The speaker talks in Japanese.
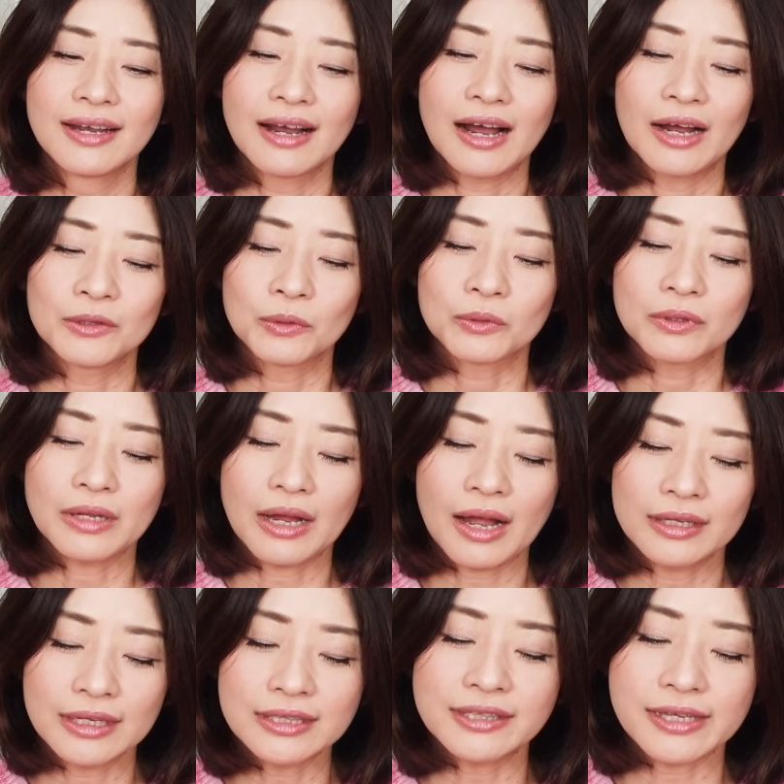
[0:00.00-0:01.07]
あの
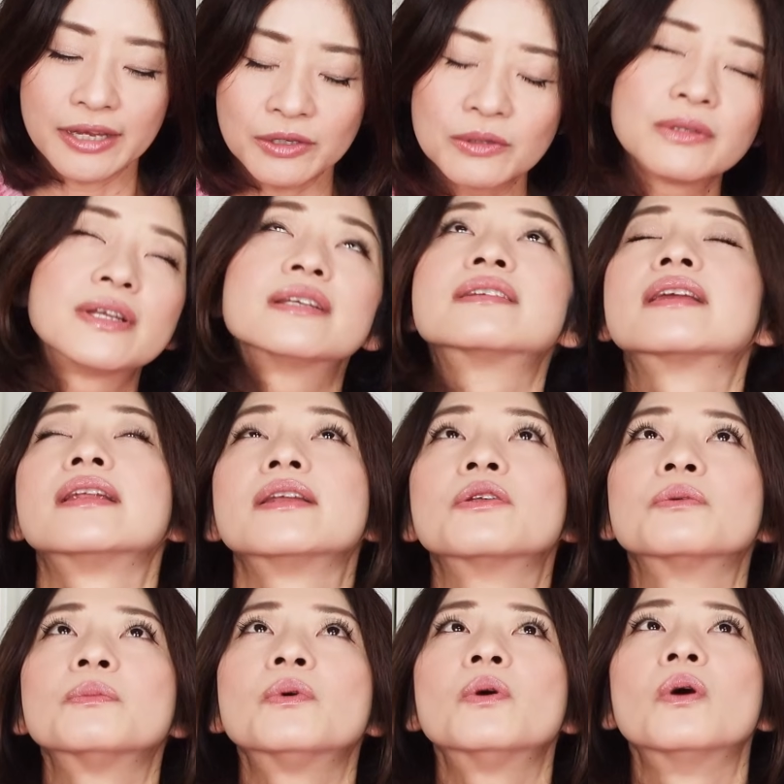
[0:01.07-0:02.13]
話していくんですけれ
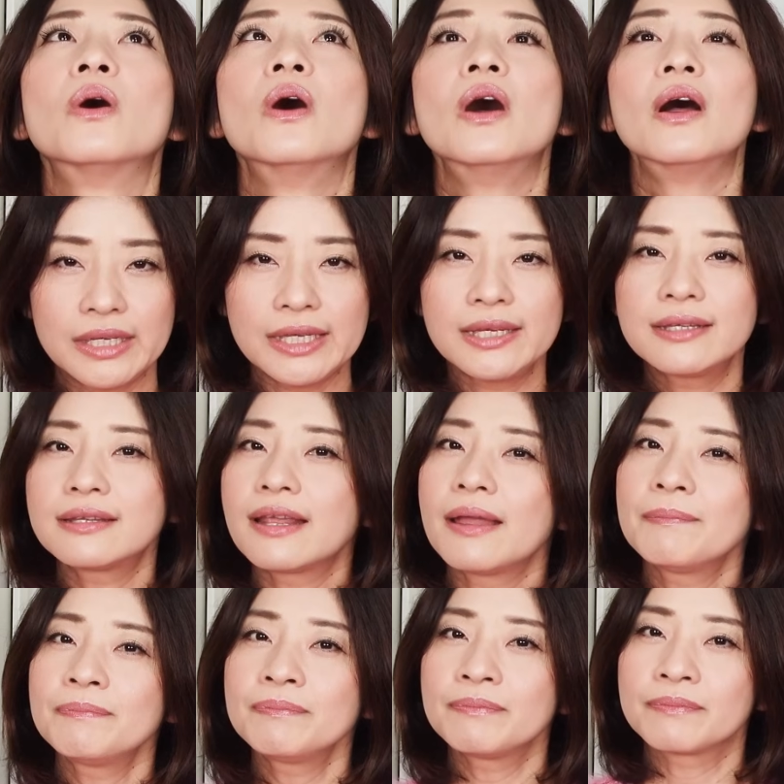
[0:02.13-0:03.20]
ども一点
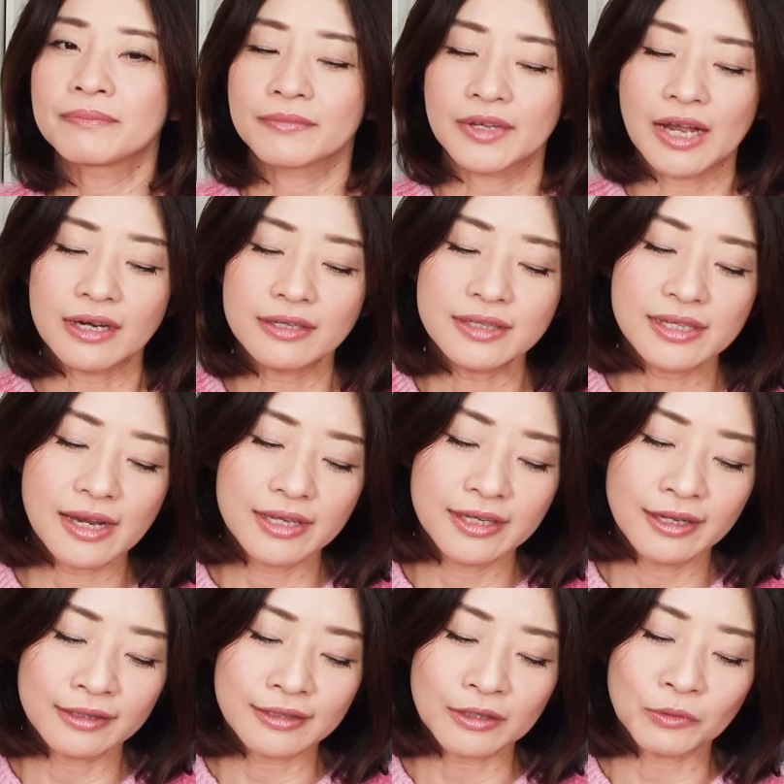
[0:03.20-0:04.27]
ガルシアに
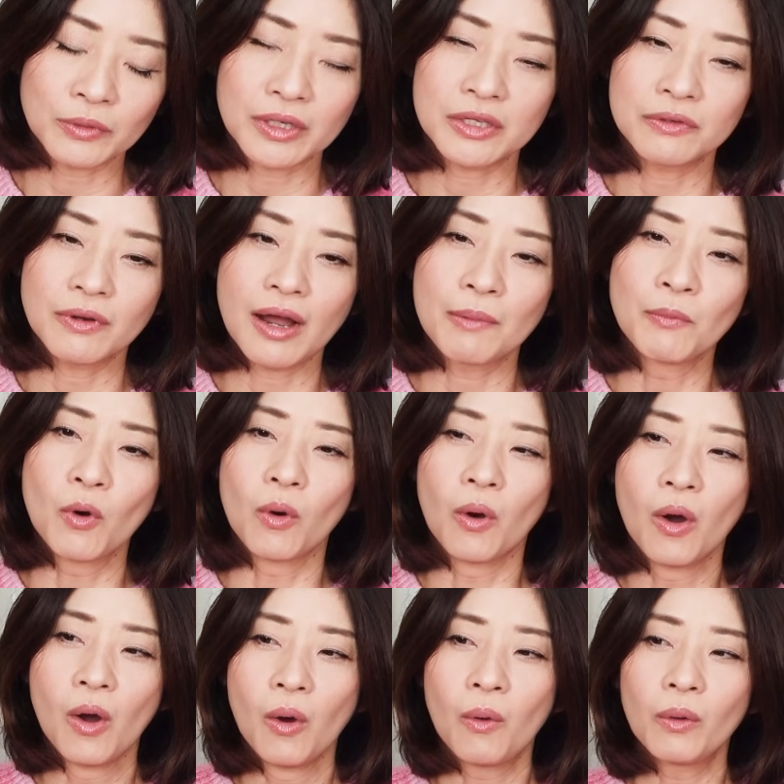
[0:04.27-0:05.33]
なった時にはもう
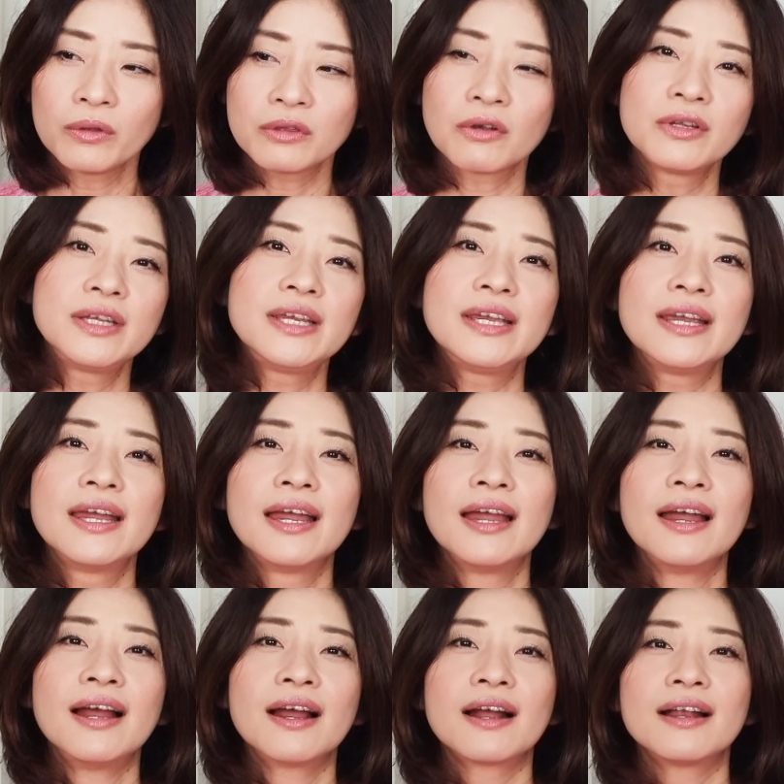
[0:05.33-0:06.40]
本当に
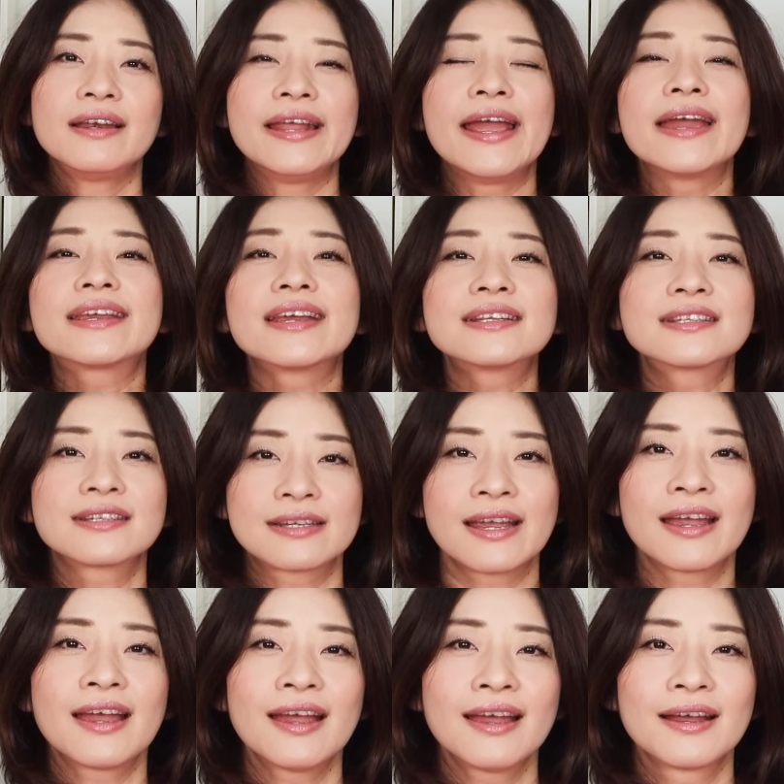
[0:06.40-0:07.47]
冷血
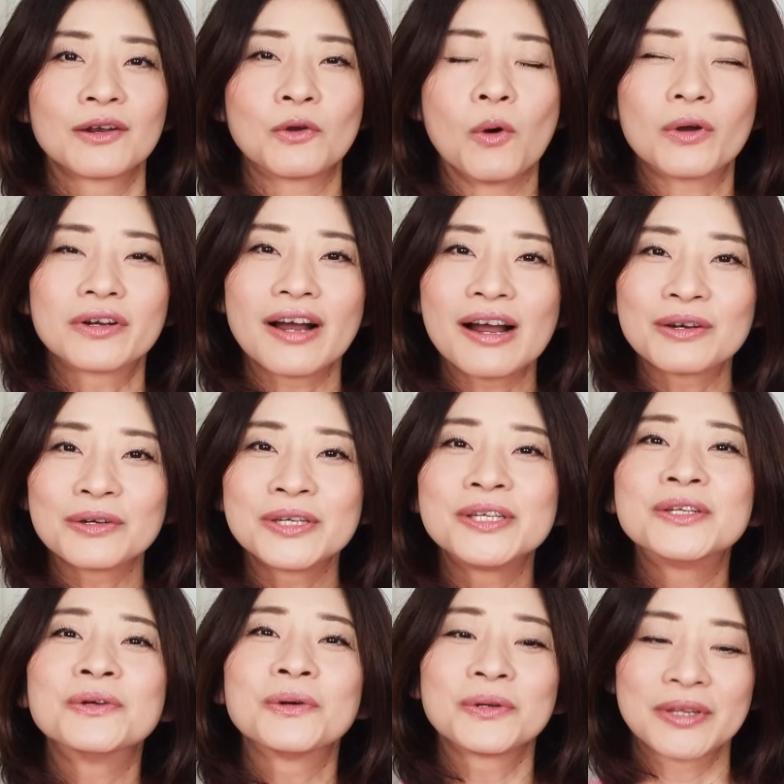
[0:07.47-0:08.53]
で極悪
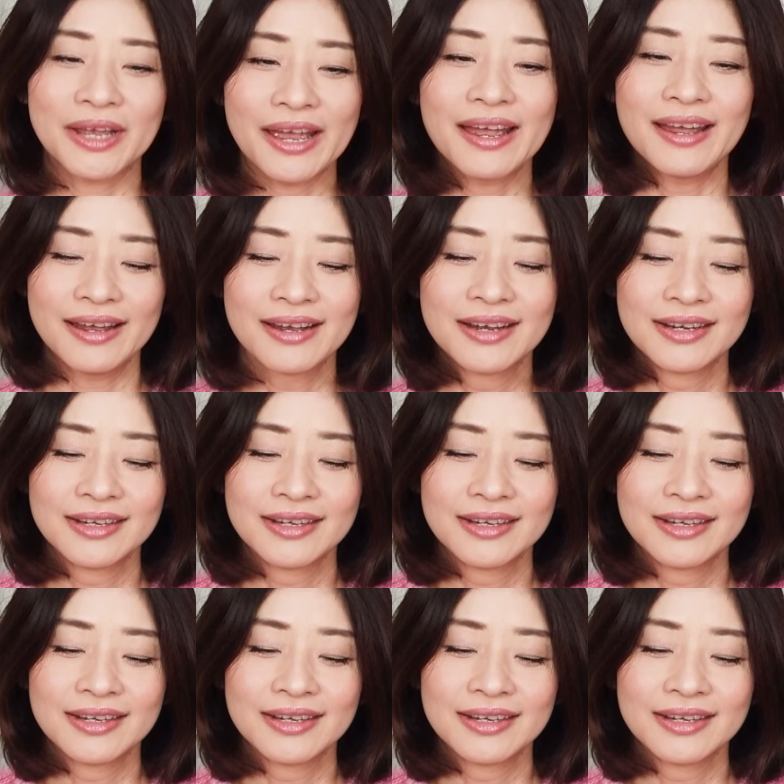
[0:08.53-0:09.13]
非道で